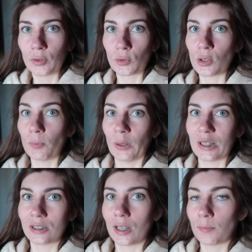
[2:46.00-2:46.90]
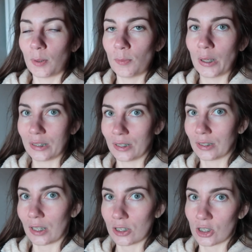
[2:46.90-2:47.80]
Нужно подождать примерно
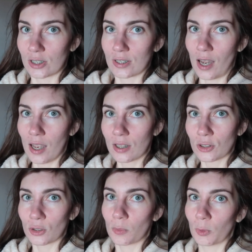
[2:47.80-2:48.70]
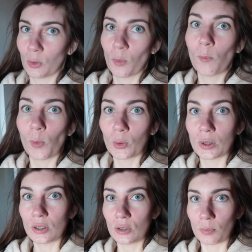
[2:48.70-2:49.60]
3 часа, чтобы дом
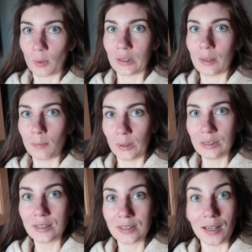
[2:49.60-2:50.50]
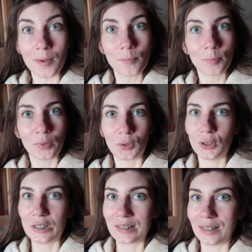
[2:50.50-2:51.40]
полностью протопился, то
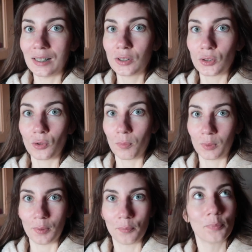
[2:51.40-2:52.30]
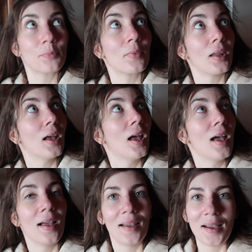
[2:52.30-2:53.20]
есть стал теплым.
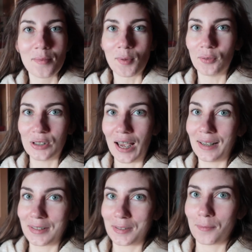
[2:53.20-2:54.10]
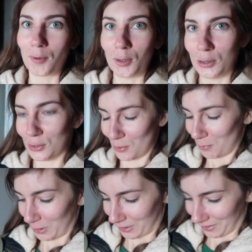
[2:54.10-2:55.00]
Мы взяли с собой
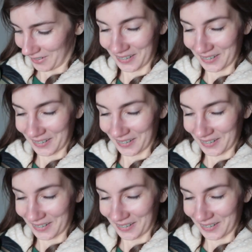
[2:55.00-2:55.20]
Семика,